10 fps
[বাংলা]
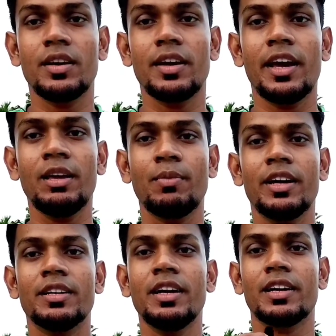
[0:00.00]
আমি
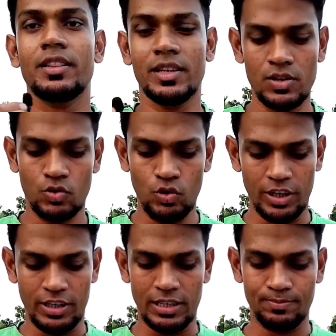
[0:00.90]
এই মাইকটা এখান
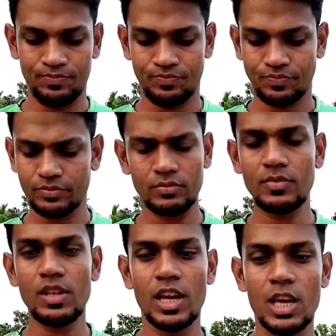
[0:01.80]
থেকে খুলে নিলাম
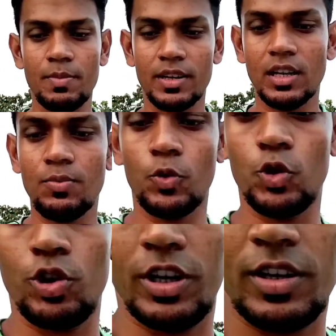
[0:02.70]
এই
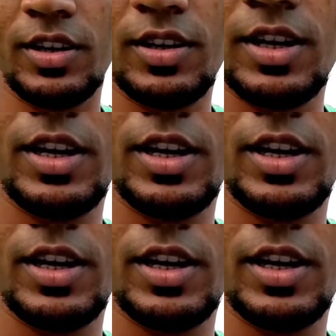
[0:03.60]
মাইকটার প্রয়োজন